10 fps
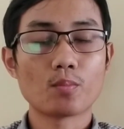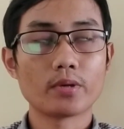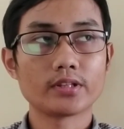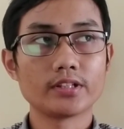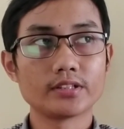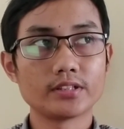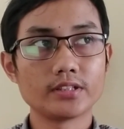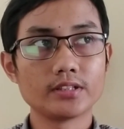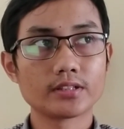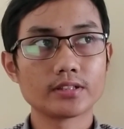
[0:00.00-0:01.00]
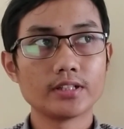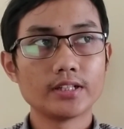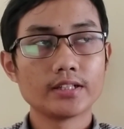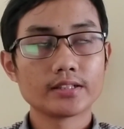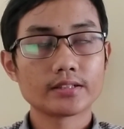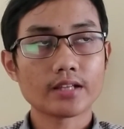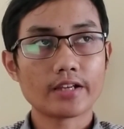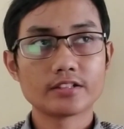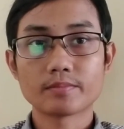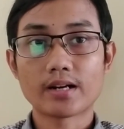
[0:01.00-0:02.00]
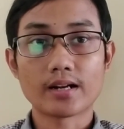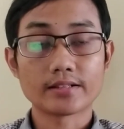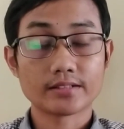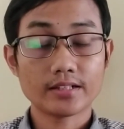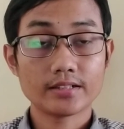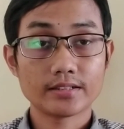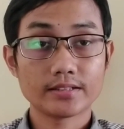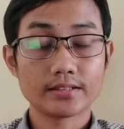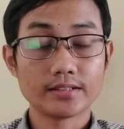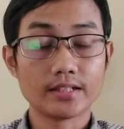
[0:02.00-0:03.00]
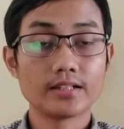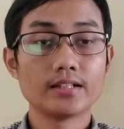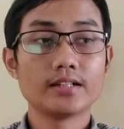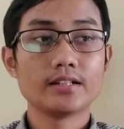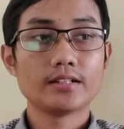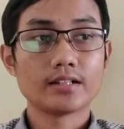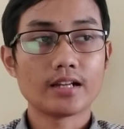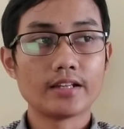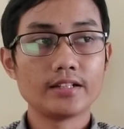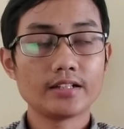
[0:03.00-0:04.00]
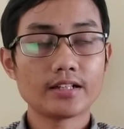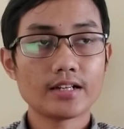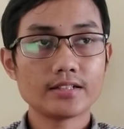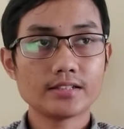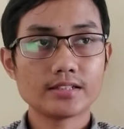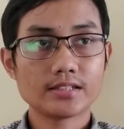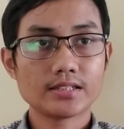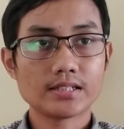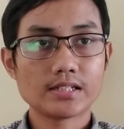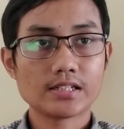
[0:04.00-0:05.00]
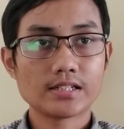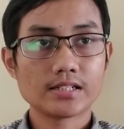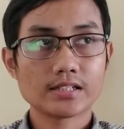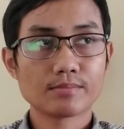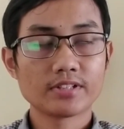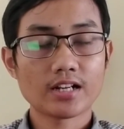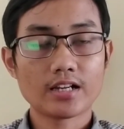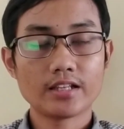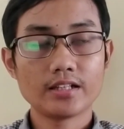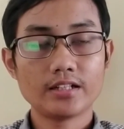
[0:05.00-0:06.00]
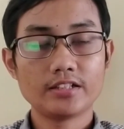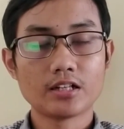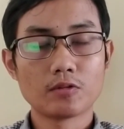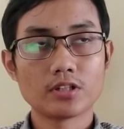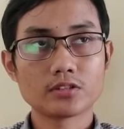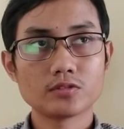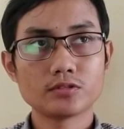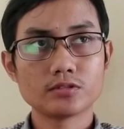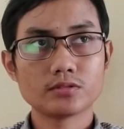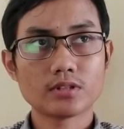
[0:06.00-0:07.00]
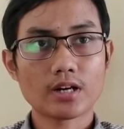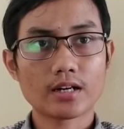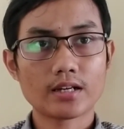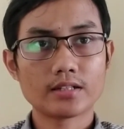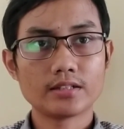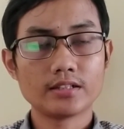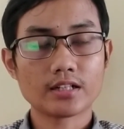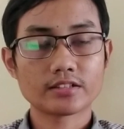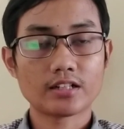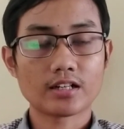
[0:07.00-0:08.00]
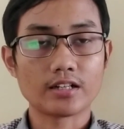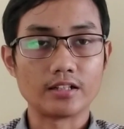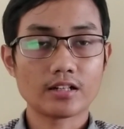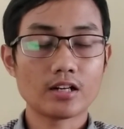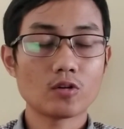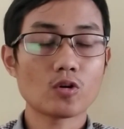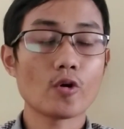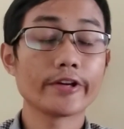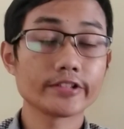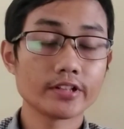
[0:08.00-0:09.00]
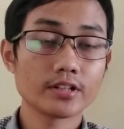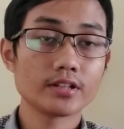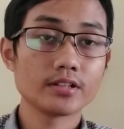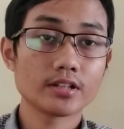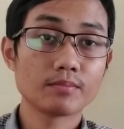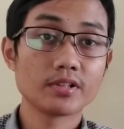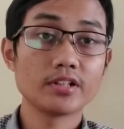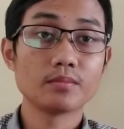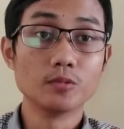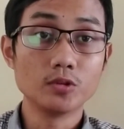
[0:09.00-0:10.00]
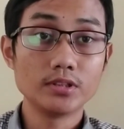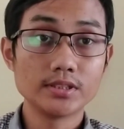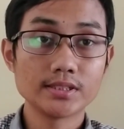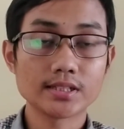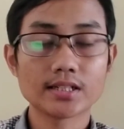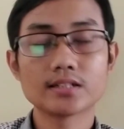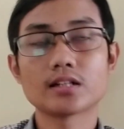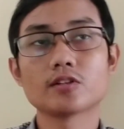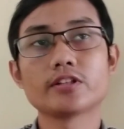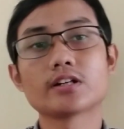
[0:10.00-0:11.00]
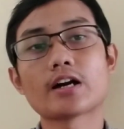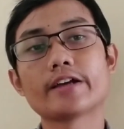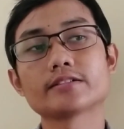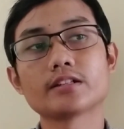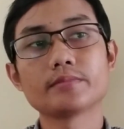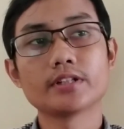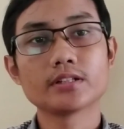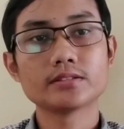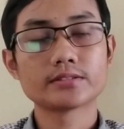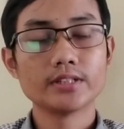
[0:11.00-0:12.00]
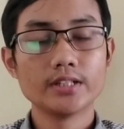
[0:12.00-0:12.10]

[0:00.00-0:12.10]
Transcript: Kompetisi Sains Madrasah ya Nah ini kan Eh, sebentar lagi di jadwal tuh akan dilaksanakan ya. Kalau KSN kan yang Kemendikbud ya kan, kalau yang KSM yang